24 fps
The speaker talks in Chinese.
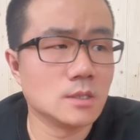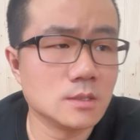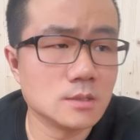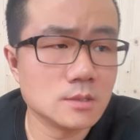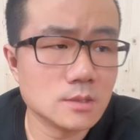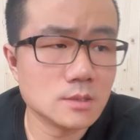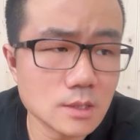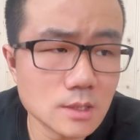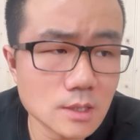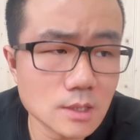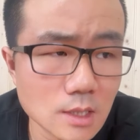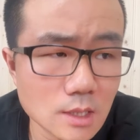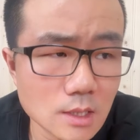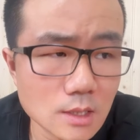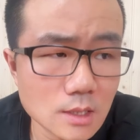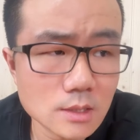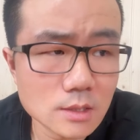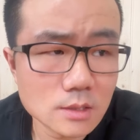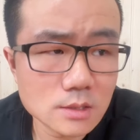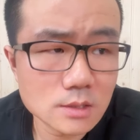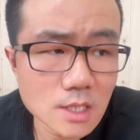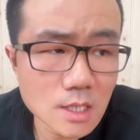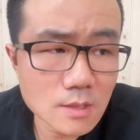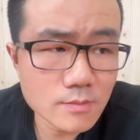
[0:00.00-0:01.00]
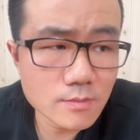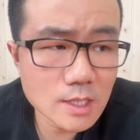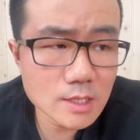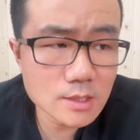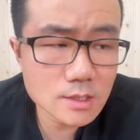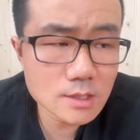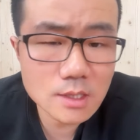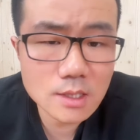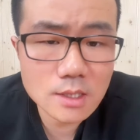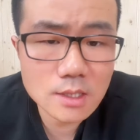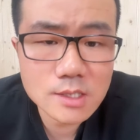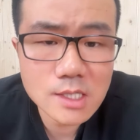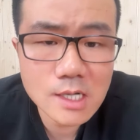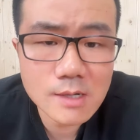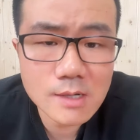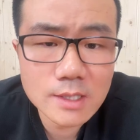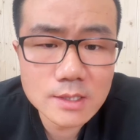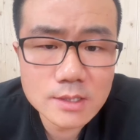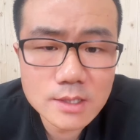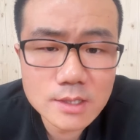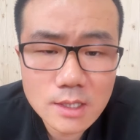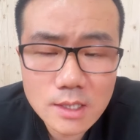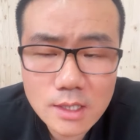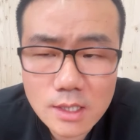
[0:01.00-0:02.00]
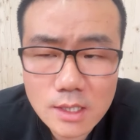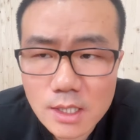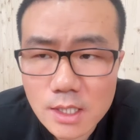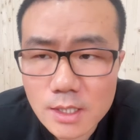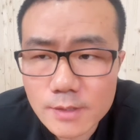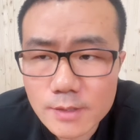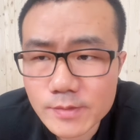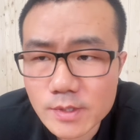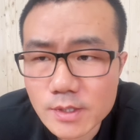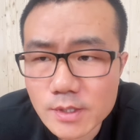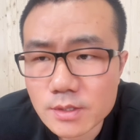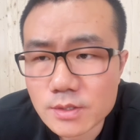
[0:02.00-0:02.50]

这个上半身和下半身啊。